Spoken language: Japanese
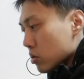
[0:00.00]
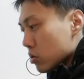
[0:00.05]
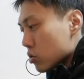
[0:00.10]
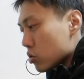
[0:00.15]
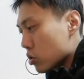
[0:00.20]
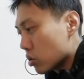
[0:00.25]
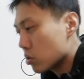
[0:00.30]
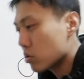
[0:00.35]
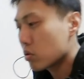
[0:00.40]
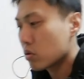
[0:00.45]
こう
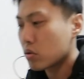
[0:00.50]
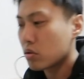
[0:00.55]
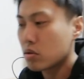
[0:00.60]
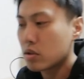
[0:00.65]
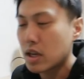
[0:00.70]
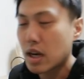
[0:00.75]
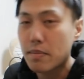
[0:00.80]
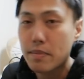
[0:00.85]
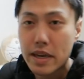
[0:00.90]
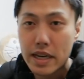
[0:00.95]
ちょっとこ
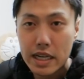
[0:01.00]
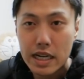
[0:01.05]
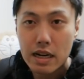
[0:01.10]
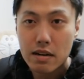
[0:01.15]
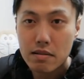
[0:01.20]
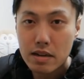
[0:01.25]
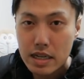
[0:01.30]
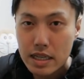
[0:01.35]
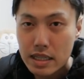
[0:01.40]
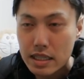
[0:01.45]
う画面
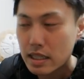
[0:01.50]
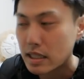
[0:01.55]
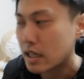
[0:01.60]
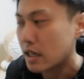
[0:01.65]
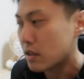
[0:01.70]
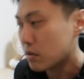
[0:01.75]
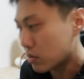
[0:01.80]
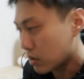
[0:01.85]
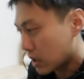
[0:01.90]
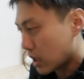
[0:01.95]
が割れて
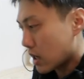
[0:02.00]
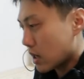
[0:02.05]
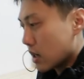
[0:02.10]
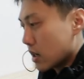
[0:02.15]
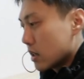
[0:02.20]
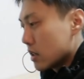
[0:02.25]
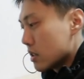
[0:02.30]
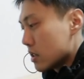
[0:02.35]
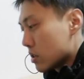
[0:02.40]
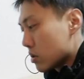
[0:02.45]
たりと
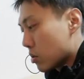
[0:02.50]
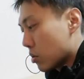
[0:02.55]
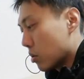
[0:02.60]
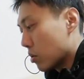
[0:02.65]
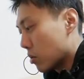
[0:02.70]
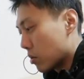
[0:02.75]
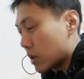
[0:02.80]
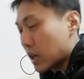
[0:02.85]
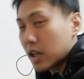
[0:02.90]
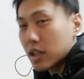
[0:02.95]
か
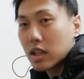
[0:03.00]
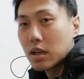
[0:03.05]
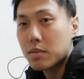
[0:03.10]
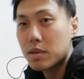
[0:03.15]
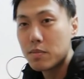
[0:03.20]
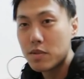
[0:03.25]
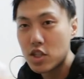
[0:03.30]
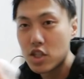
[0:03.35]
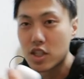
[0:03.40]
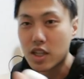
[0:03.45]
こう片
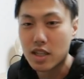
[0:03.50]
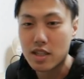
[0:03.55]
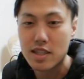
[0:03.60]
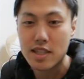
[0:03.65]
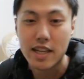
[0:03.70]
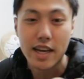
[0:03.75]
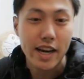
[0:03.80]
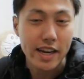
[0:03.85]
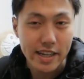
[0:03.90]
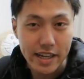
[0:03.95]
耳しか
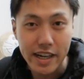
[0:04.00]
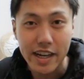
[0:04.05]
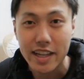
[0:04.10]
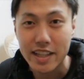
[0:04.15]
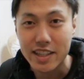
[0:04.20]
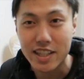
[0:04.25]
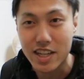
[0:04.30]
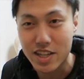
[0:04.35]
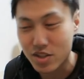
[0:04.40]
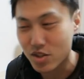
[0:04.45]
使えな
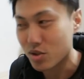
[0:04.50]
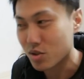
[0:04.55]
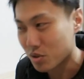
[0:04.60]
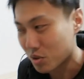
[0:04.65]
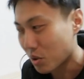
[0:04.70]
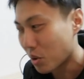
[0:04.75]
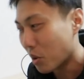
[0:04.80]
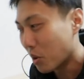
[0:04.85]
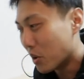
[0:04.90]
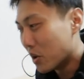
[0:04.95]
かったりする
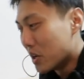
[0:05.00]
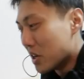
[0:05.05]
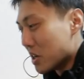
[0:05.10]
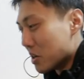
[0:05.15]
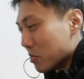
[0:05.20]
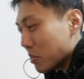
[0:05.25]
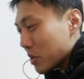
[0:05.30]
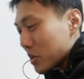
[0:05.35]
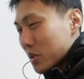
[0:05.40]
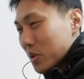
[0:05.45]
と
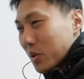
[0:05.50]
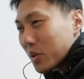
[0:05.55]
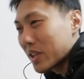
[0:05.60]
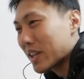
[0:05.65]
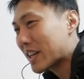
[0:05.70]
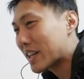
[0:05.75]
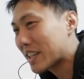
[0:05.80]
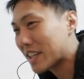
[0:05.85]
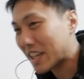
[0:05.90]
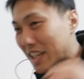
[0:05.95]
もうそれ
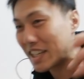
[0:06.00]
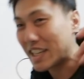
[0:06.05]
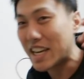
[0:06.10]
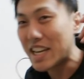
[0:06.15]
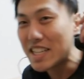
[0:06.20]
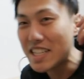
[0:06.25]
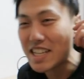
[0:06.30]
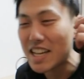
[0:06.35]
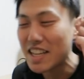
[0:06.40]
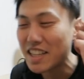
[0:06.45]
だけで
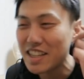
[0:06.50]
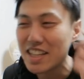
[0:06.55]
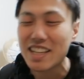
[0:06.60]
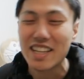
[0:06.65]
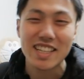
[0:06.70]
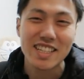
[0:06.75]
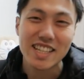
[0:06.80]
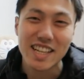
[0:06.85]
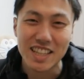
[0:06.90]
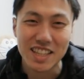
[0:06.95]
気になって
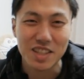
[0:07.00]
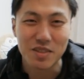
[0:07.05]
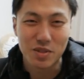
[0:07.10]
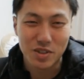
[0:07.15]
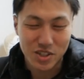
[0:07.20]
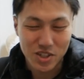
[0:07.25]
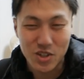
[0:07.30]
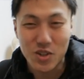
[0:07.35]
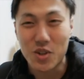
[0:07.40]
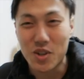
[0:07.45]
気になって
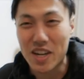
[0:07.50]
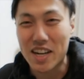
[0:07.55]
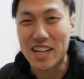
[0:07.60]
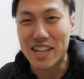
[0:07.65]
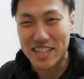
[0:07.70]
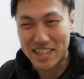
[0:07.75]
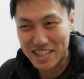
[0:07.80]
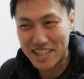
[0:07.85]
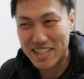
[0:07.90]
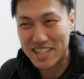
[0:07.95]
僕しょうがないんで